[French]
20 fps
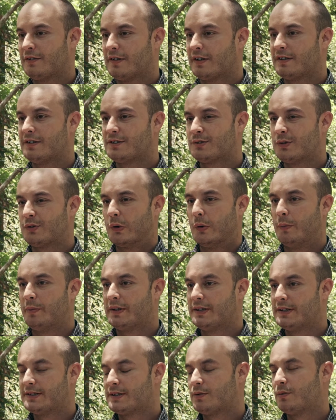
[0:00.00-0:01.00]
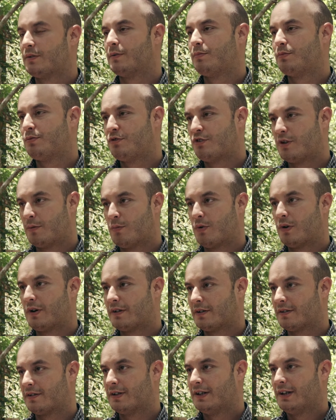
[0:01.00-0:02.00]
certaines entreprises qui ont des budgets
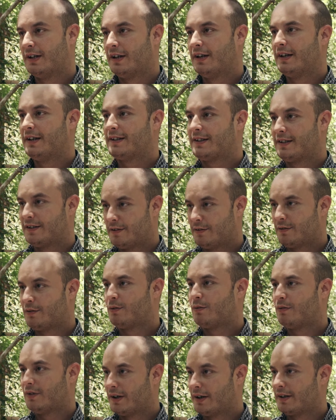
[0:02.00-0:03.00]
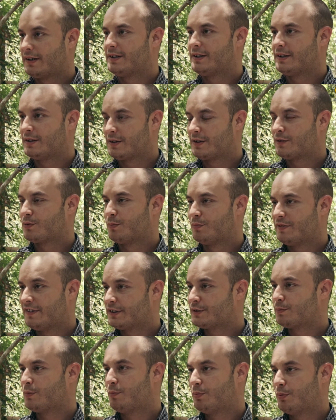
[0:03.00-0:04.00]
moindres et qui, euh, sont
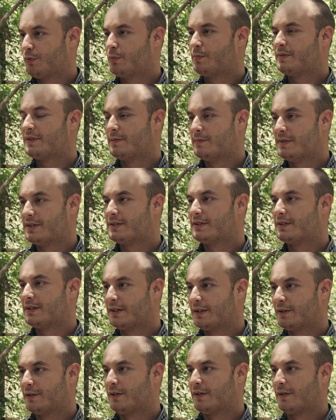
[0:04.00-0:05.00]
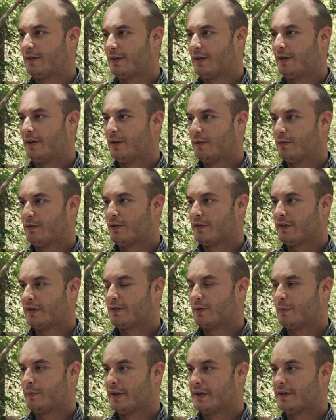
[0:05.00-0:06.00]
vachement plus optimisées euh, dans
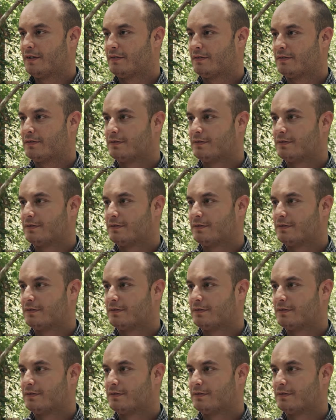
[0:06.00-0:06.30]
cette campagne.